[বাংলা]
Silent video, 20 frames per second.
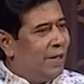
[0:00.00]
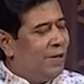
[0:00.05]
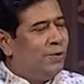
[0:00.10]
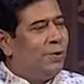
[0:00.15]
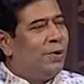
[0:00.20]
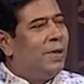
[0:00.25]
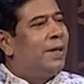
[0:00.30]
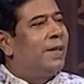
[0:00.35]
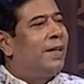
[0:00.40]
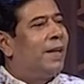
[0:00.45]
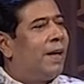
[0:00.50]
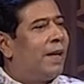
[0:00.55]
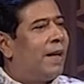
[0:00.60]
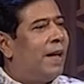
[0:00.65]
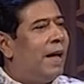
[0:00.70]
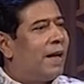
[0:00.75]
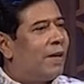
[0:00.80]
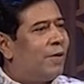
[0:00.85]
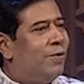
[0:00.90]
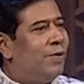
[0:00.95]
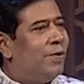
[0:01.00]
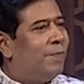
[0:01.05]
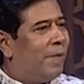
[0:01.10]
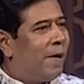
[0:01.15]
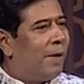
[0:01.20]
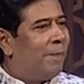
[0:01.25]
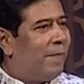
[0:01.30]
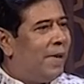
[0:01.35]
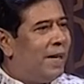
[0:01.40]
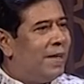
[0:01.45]
যদি তার অ্যাকুইট
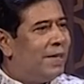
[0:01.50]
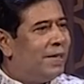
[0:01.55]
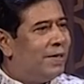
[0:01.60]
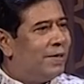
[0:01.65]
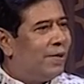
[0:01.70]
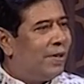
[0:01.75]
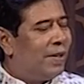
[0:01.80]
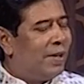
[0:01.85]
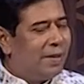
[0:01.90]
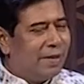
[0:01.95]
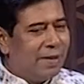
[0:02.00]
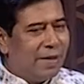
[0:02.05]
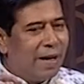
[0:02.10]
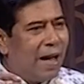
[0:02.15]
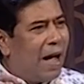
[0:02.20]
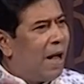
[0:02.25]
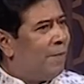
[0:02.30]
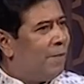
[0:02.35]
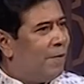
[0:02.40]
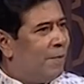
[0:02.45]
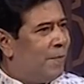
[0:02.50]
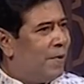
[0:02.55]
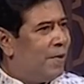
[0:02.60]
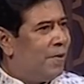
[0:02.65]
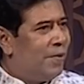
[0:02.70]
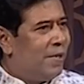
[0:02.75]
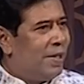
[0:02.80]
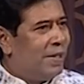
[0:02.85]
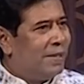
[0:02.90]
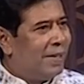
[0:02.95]
পালপাইটিস হয় নার্ভ ওপেন
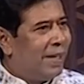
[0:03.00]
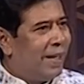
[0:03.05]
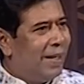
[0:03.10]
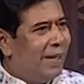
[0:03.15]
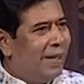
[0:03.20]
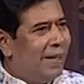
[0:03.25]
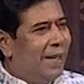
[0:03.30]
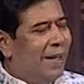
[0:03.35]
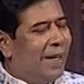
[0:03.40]
হয়ে যায়